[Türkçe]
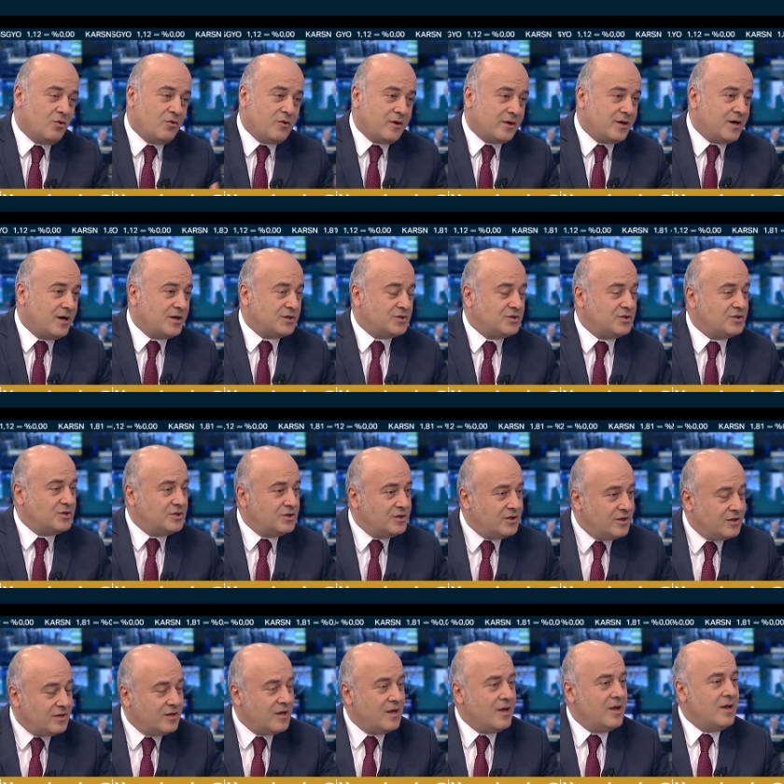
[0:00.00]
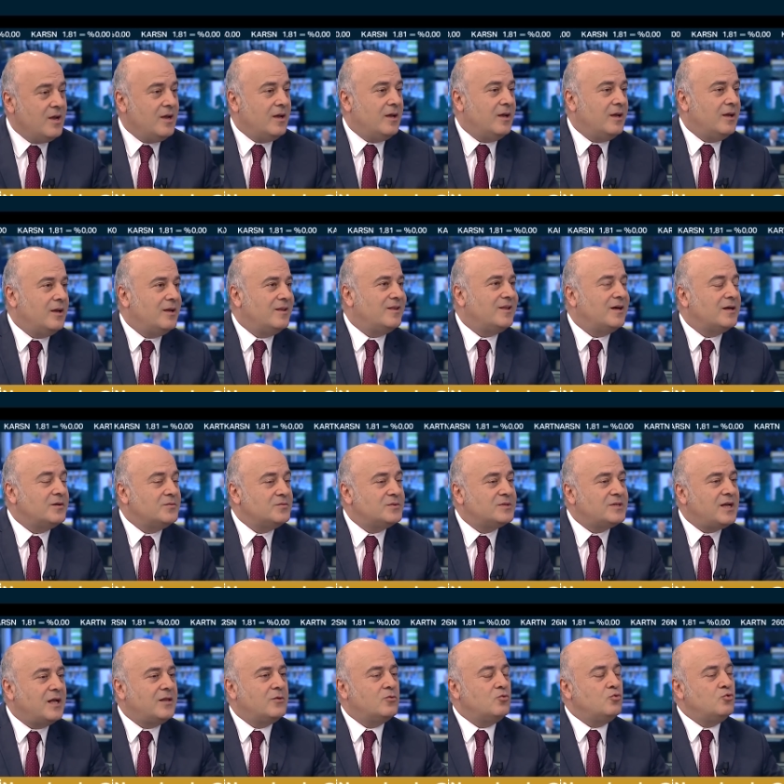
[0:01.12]
ona karşı Çin'in e,
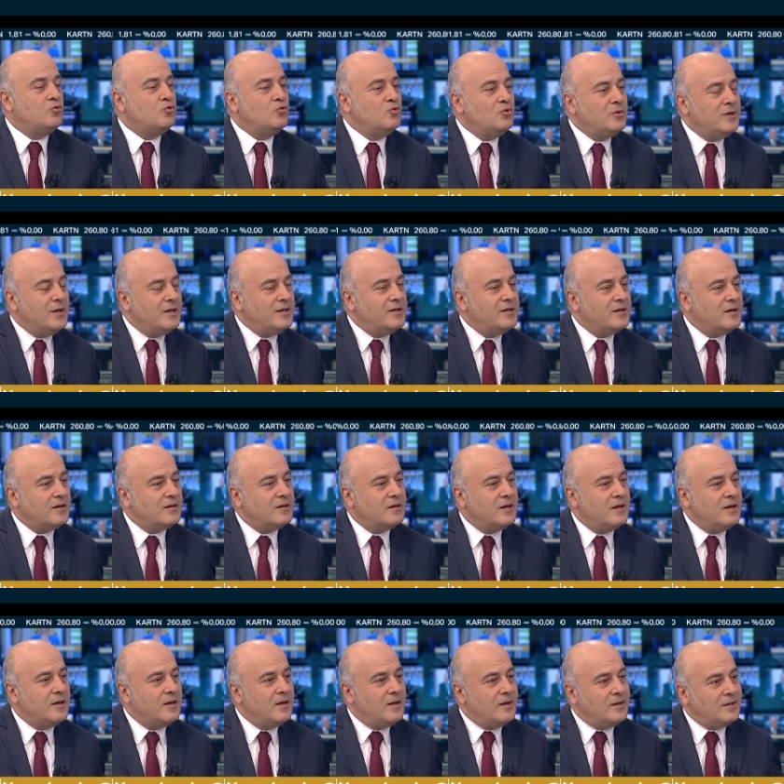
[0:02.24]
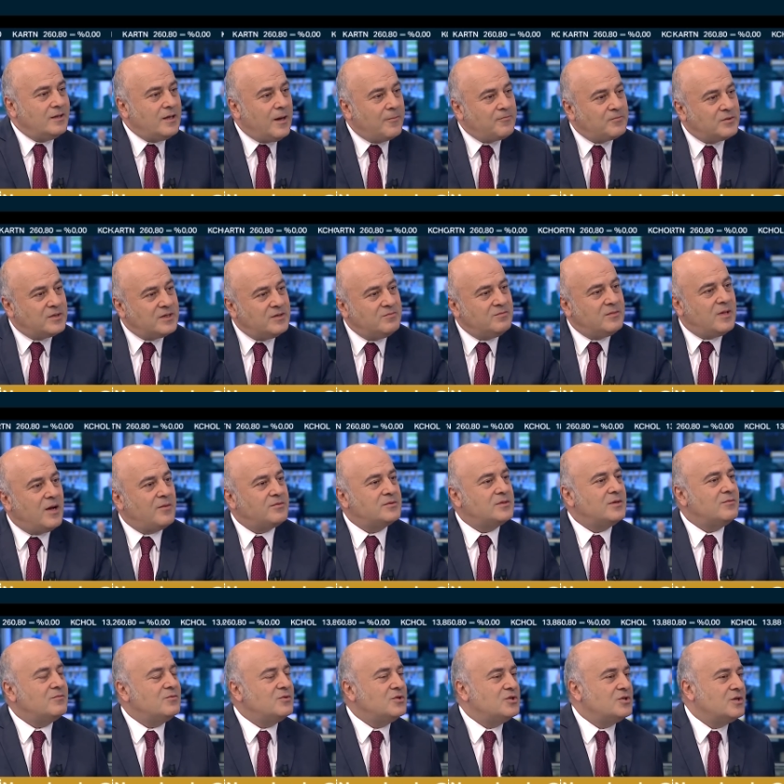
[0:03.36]
tarımsal ürünleri yaptırım
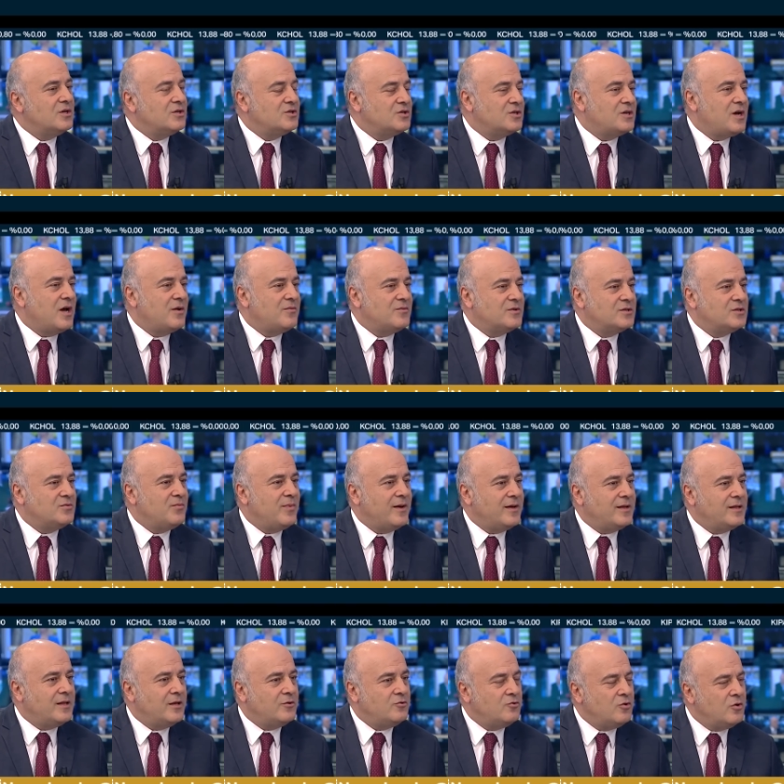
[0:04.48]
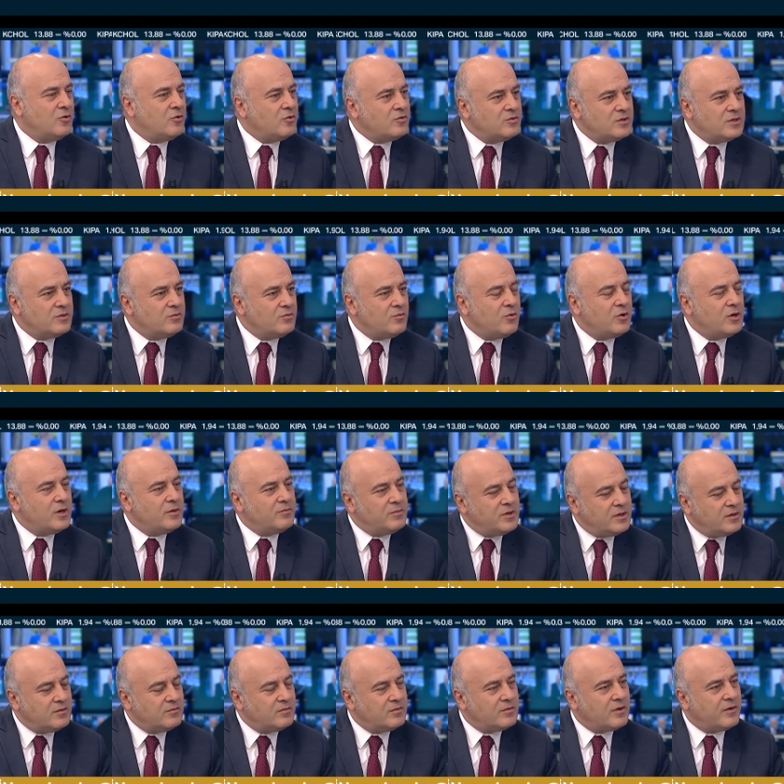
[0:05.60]
kapsamı dışına çıkarması bekleniyor. Onun gibi böyle
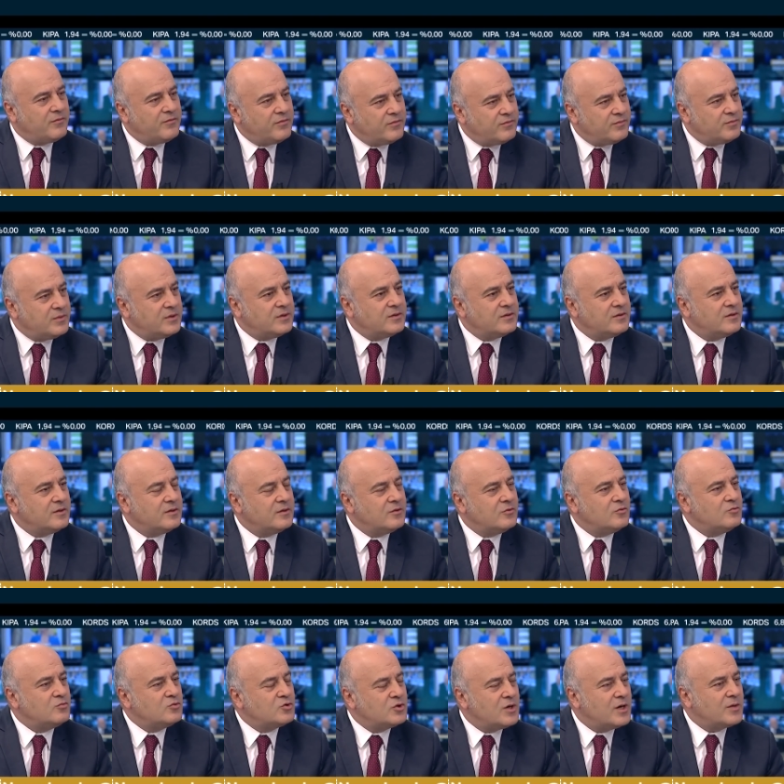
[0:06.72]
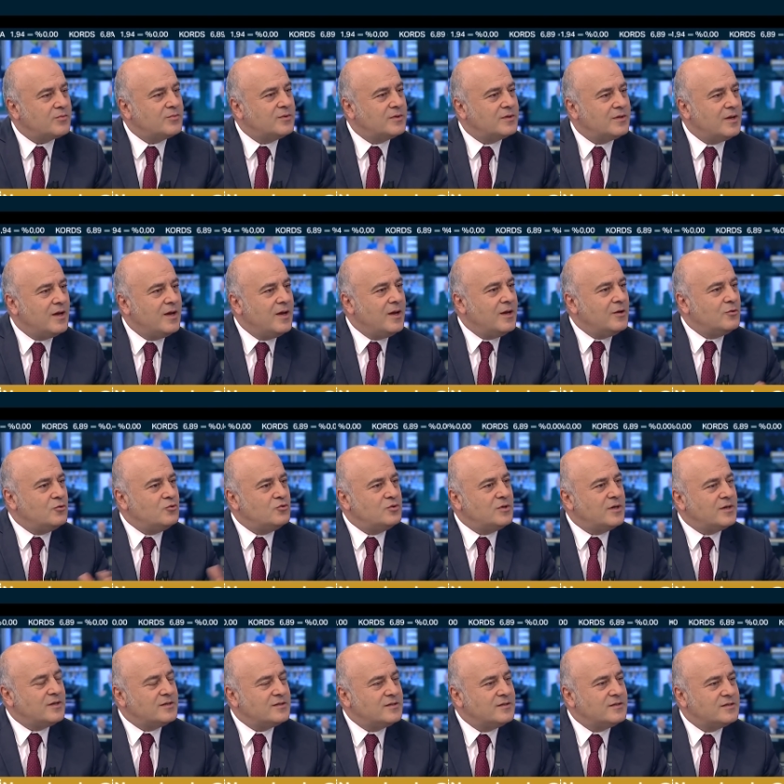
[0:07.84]
bir hafif bir e, yumuşak bir
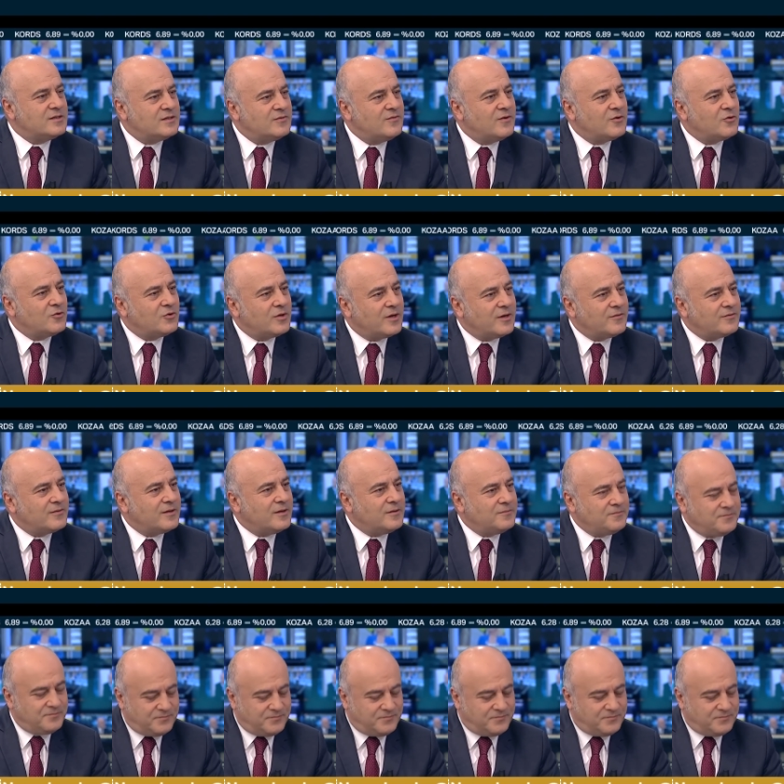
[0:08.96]
rüzgar esintisi var o tarafta. Evet.